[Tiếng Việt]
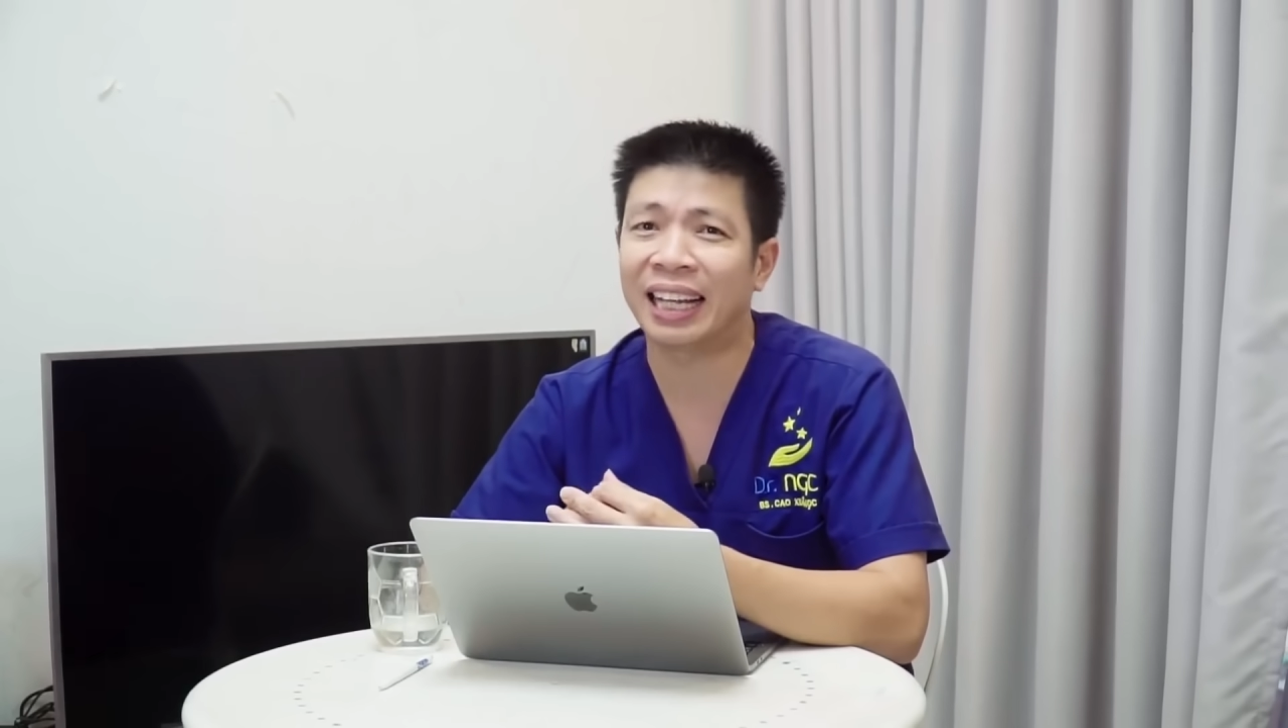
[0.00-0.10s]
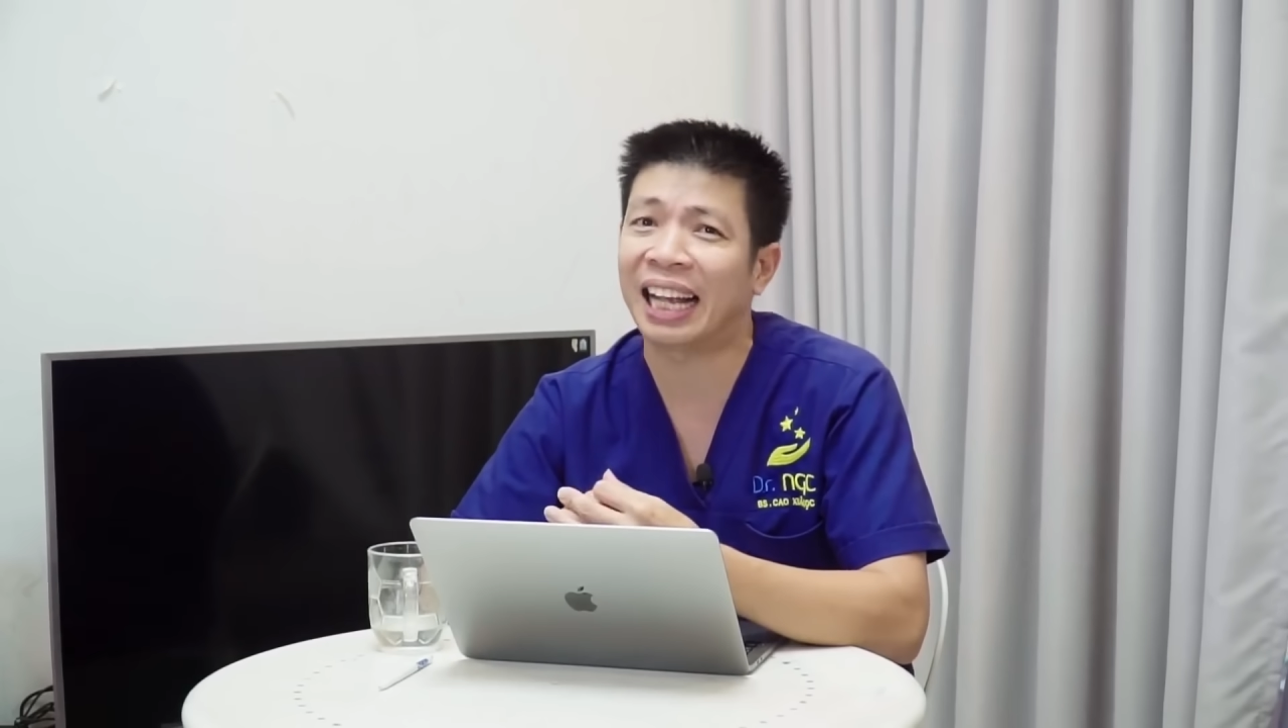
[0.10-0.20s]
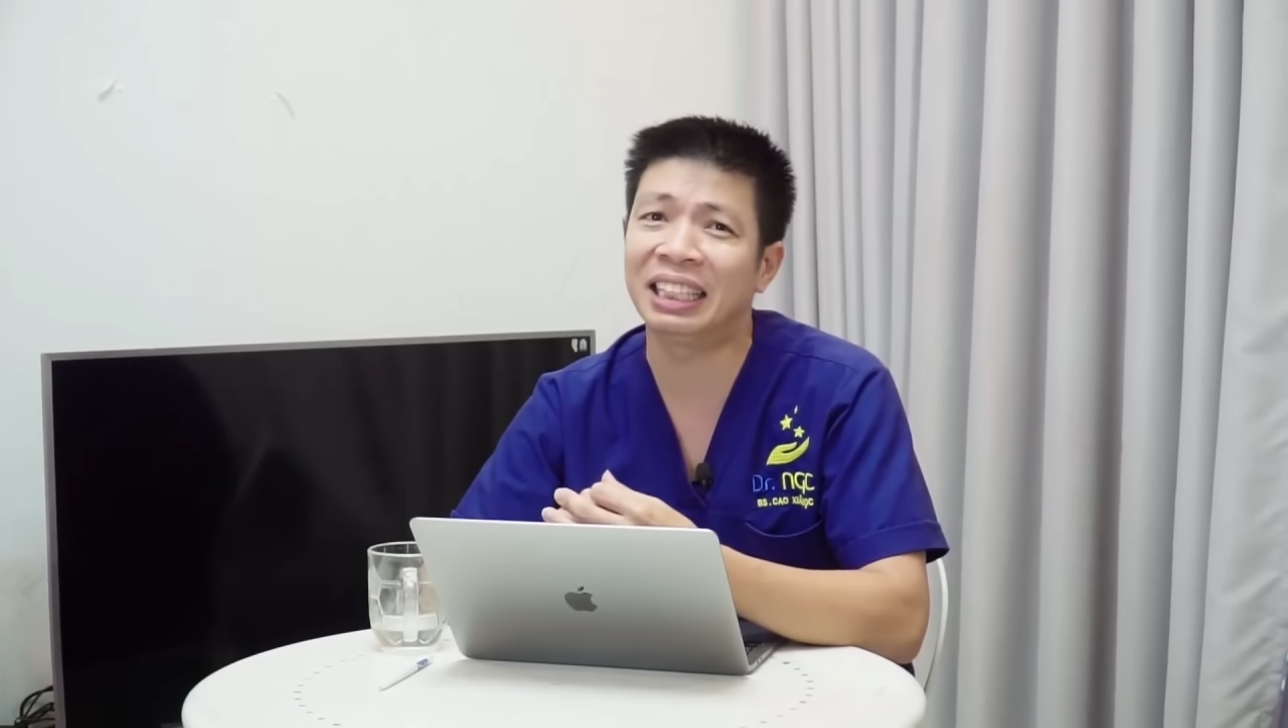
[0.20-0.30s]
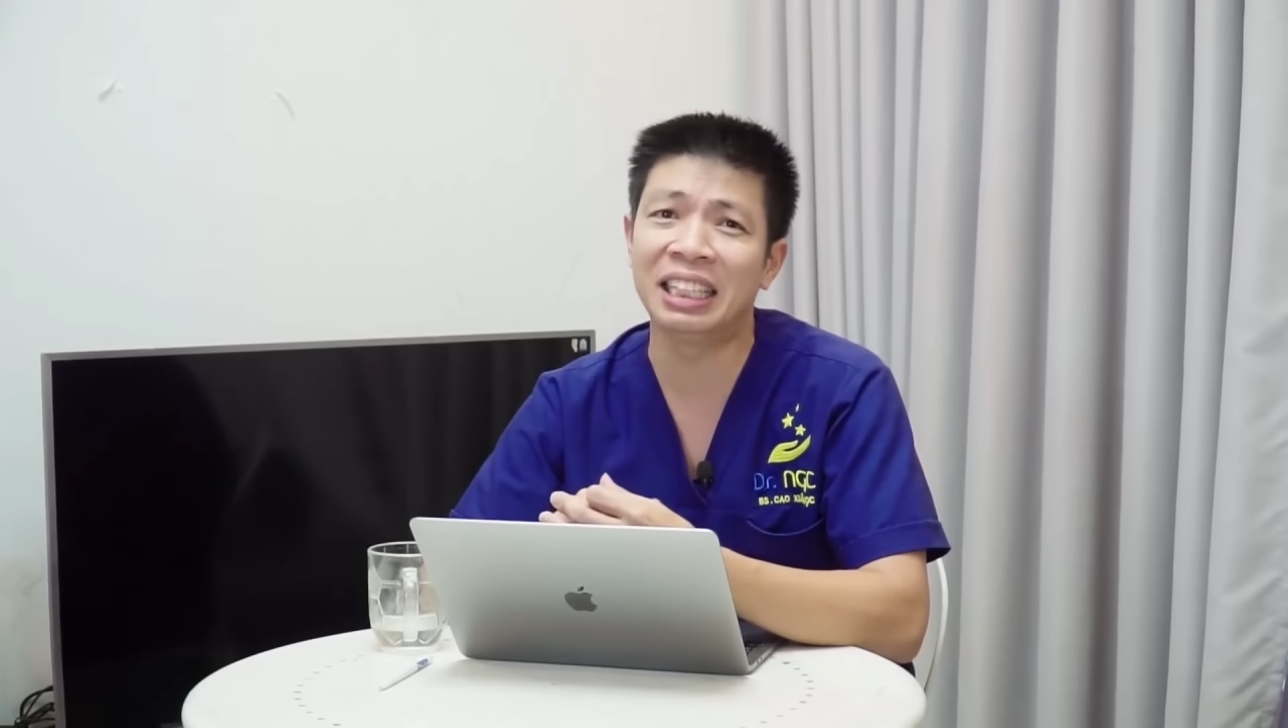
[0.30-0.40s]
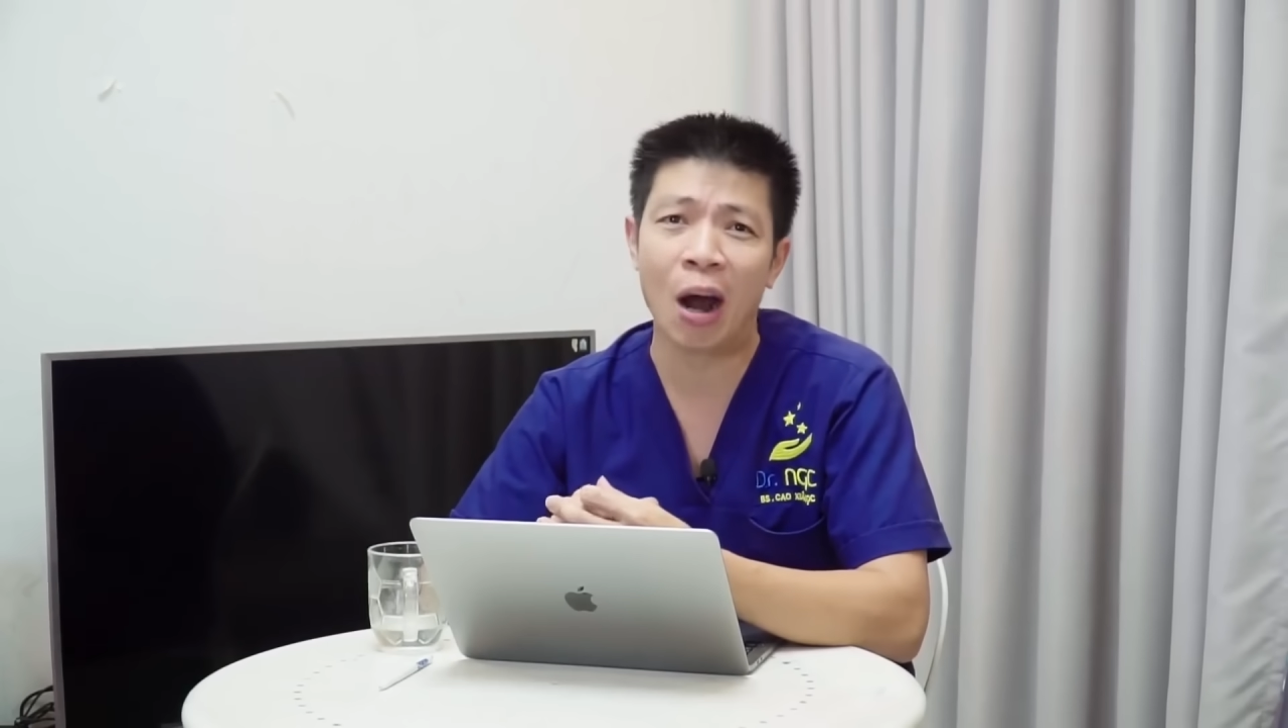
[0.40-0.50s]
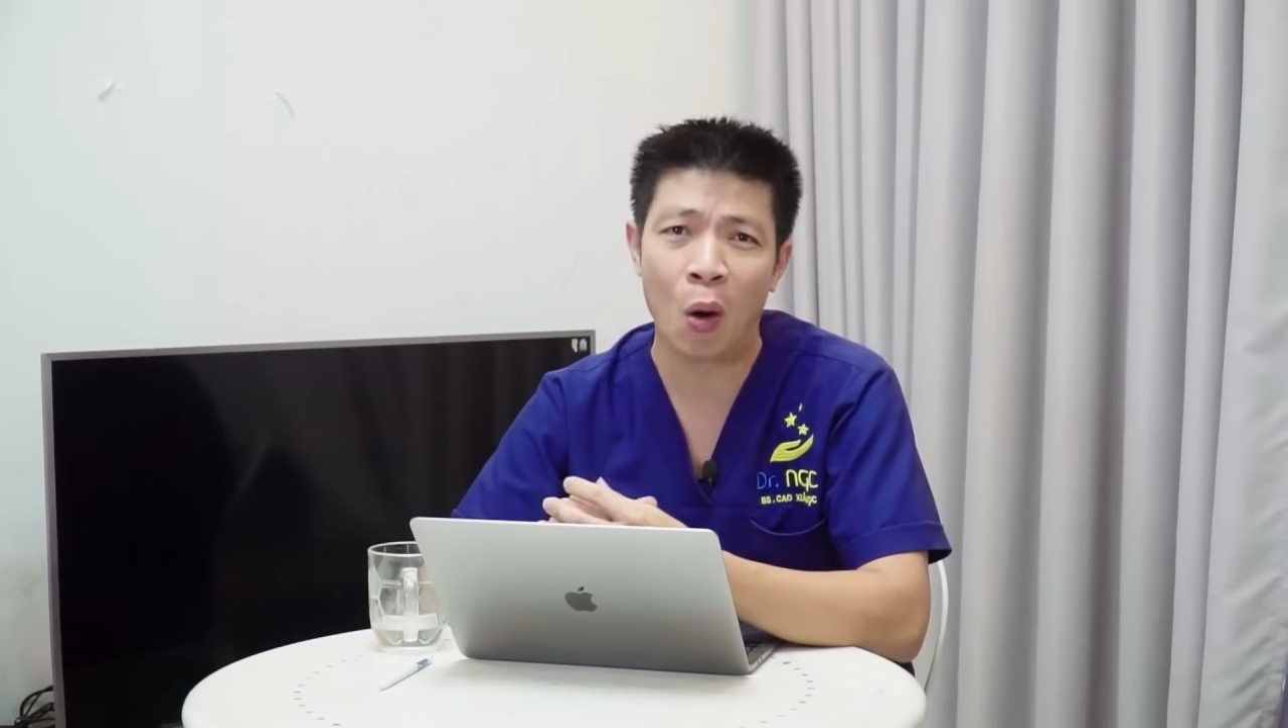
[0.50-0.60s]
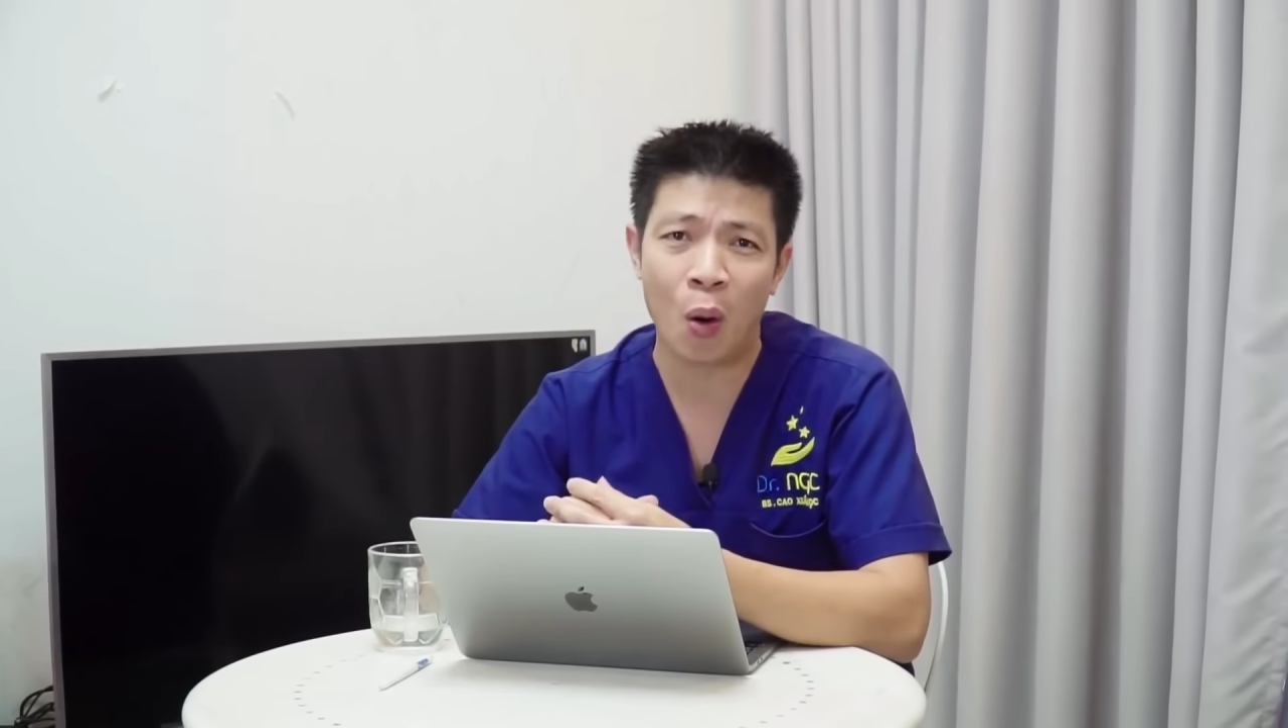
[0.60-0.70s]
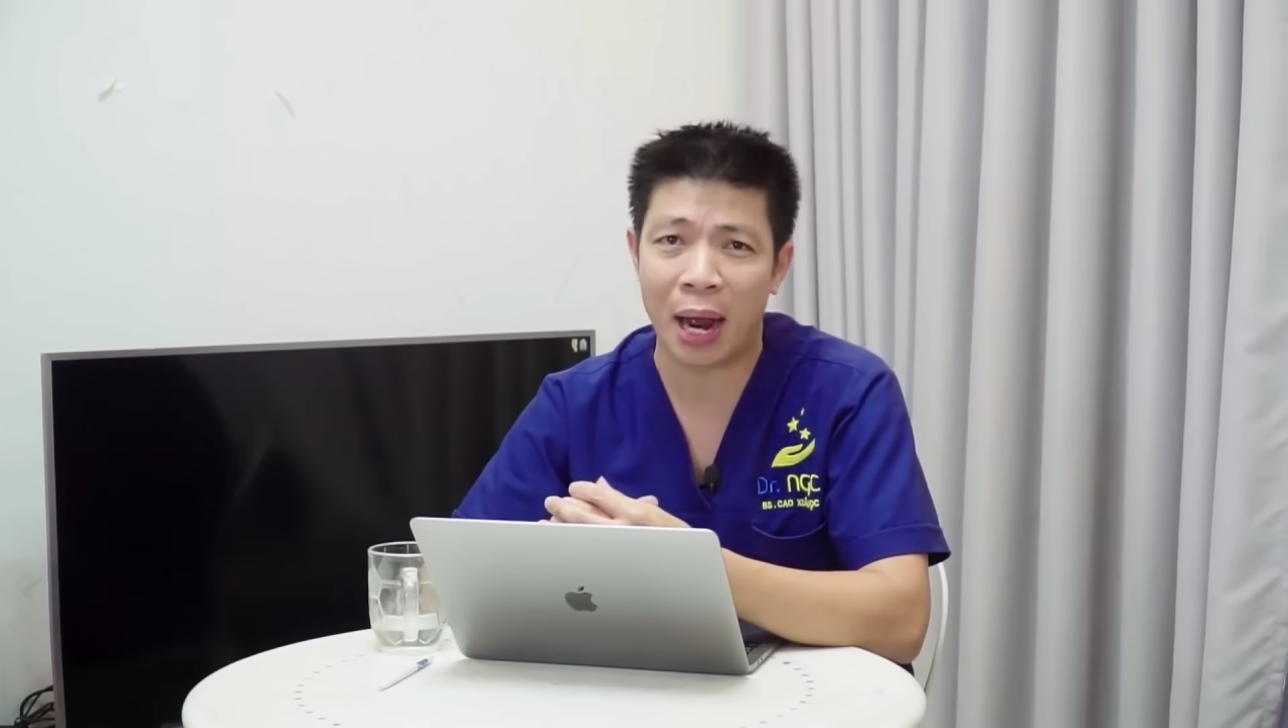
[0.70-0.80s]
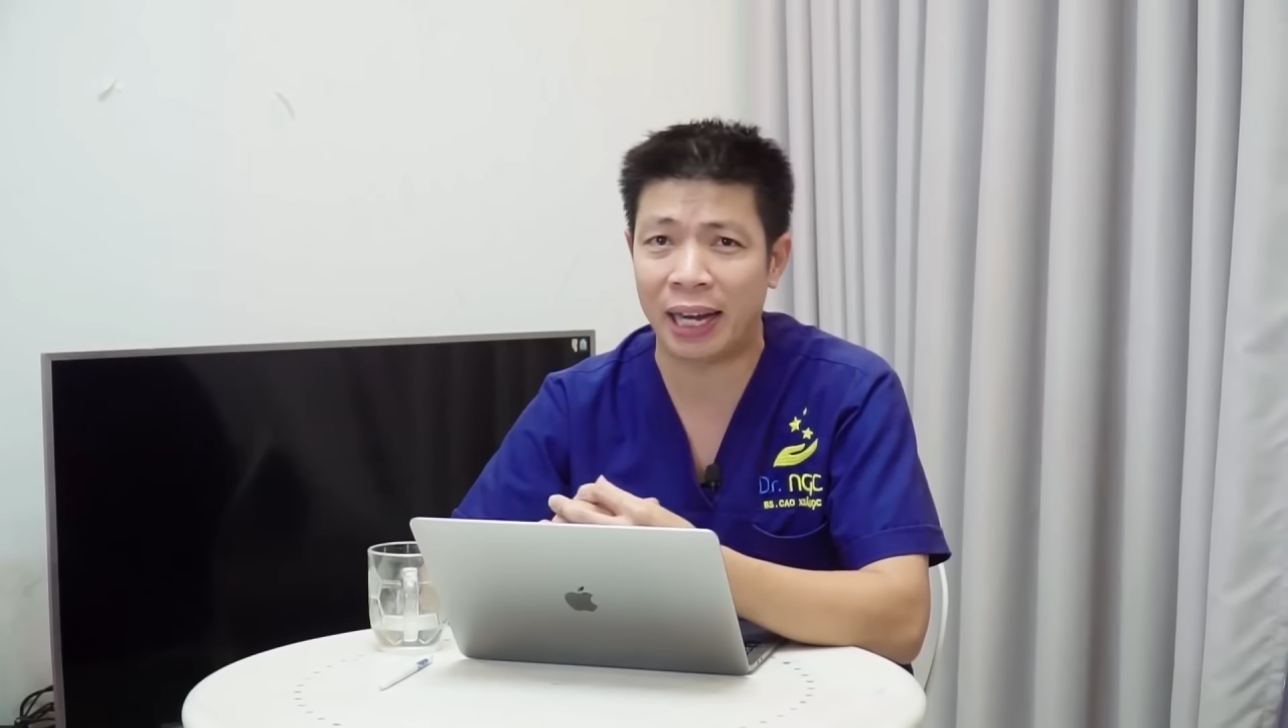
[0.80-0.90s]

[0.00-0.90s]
cái gì đâu